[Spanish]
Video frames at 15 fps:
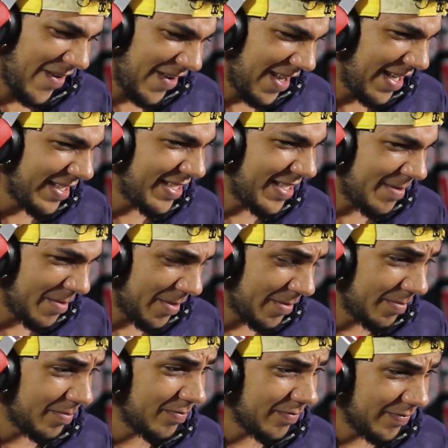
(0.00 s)
Durísimo.
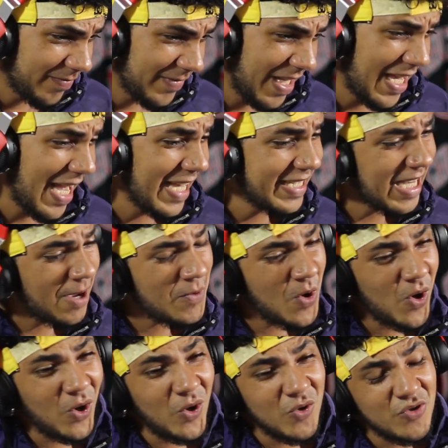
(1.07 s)
Y ese
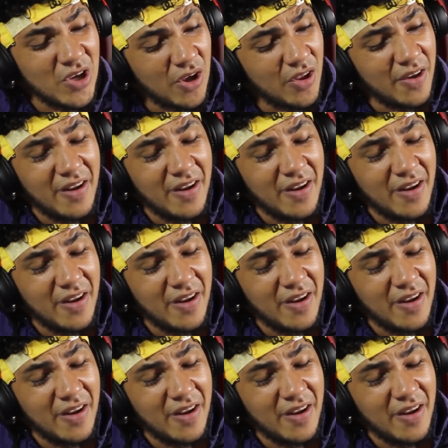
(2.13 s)
avión rosado,